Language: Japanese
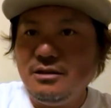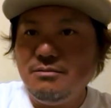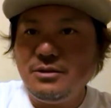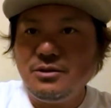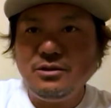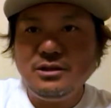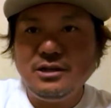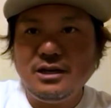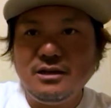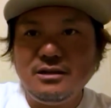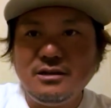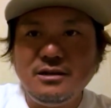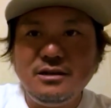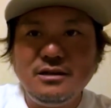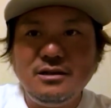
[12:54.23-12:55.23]
まあ、これが
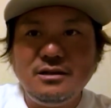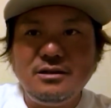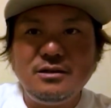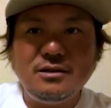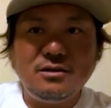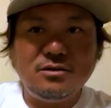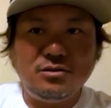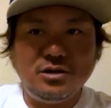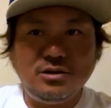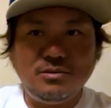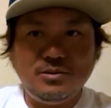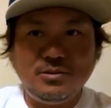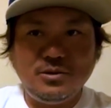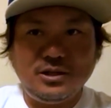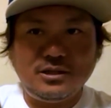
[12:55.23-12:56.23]

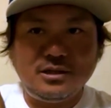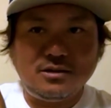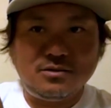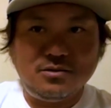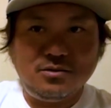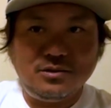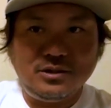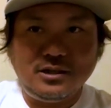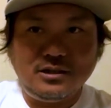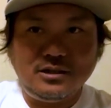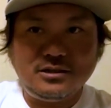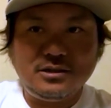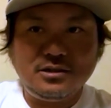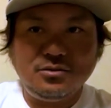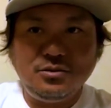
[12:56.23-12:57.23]
エビもやったらこうなんで
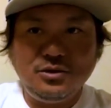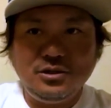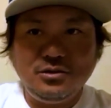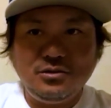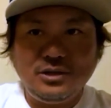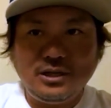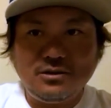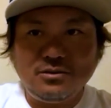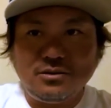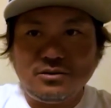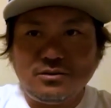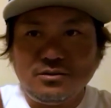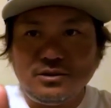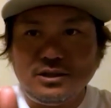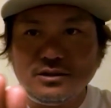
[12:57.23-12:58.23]
すけど、ウィードフラットって
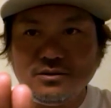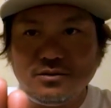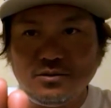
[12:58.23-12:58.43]
こうね、